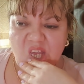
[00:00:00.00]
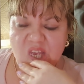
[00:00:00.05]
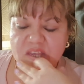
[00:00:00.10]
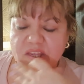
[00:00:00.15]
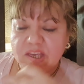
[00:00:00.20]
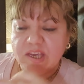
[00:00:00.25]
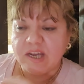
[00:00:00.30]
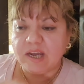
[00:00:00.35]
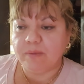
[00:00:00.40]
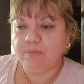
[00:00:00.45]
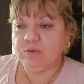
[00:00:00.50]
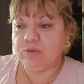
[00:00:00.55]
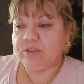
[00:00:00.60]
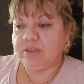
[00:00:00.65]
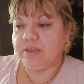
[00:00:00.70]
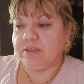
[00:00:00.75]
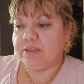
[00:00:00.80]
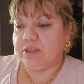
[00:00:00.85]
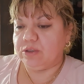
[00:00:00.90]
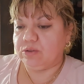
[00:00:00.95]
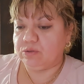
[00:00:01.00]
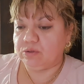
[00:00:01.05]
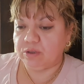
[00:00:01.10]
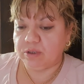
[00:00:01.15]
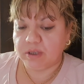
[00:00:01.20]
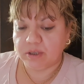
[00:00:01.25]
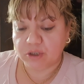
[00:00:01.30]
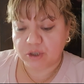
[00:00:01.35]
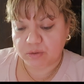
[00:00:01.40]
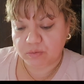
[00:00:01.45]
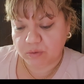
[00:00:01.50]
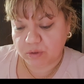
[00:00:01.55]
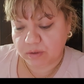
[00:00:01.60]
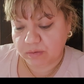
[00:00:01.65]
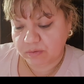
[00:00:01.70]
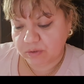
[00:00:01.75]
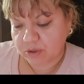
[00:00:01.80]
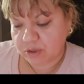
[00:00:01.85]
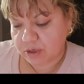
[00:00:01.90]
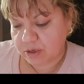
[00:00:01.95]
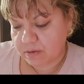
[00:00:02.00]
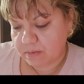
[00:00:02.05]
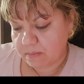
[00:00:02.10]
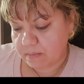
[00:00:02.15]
Никому дела нету ни до чего, девочки.